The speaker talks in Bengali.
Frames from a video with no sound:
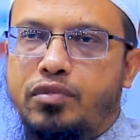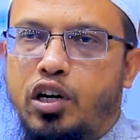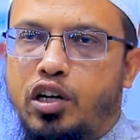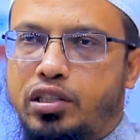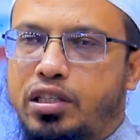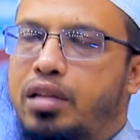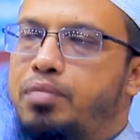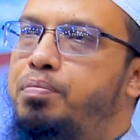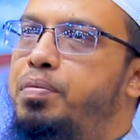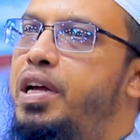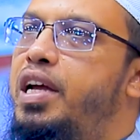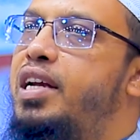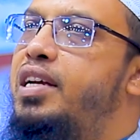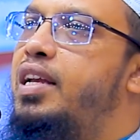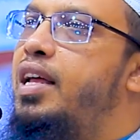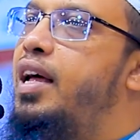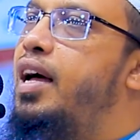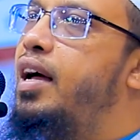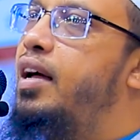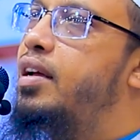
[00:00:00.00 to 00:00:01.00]
অর্থাৎ
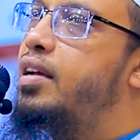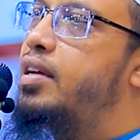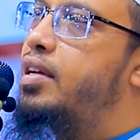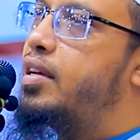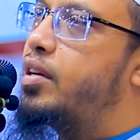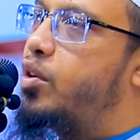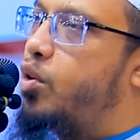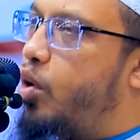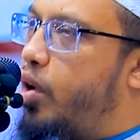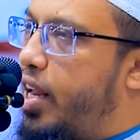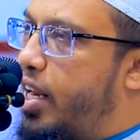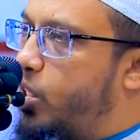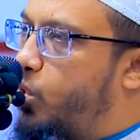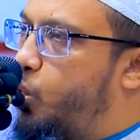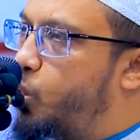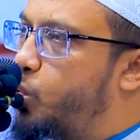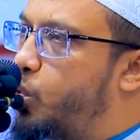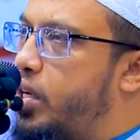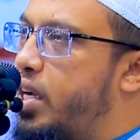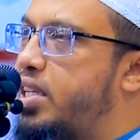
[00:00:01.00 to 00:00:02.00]
বিয়েটা করার
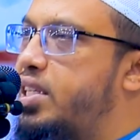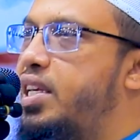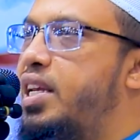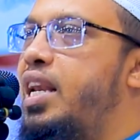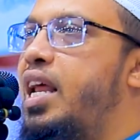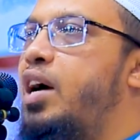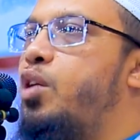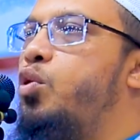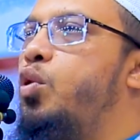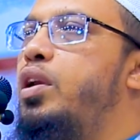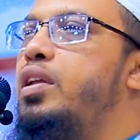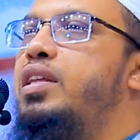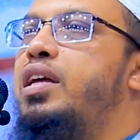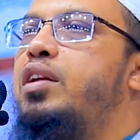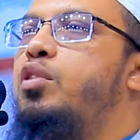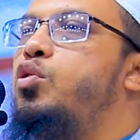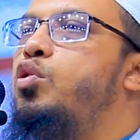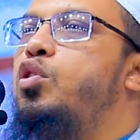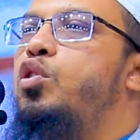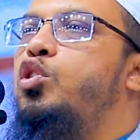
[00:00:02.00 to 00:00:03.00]
সুযোগ আছে না করলে
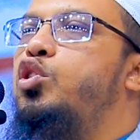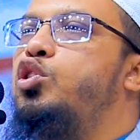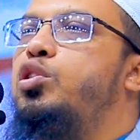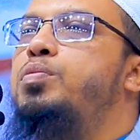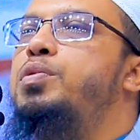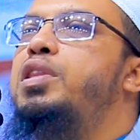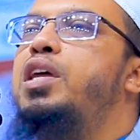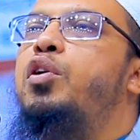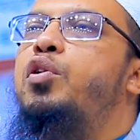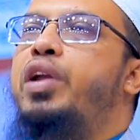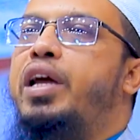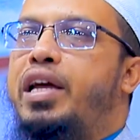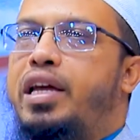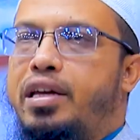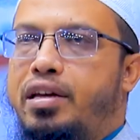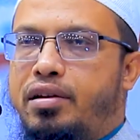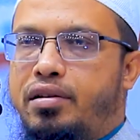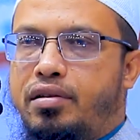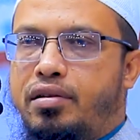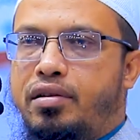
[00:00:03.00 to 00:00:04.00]
তার কোনো অসুবিধাও নাই
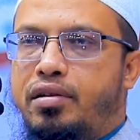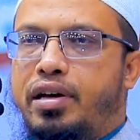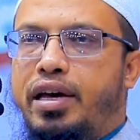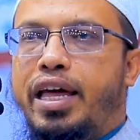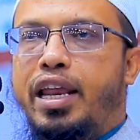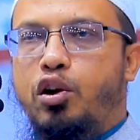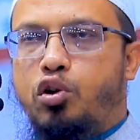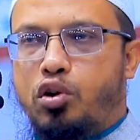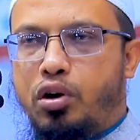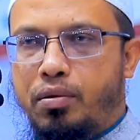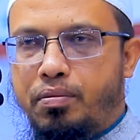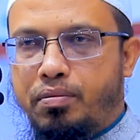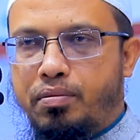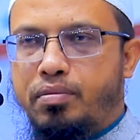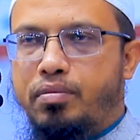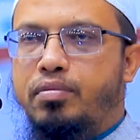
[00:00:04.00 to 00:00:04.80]
এরকম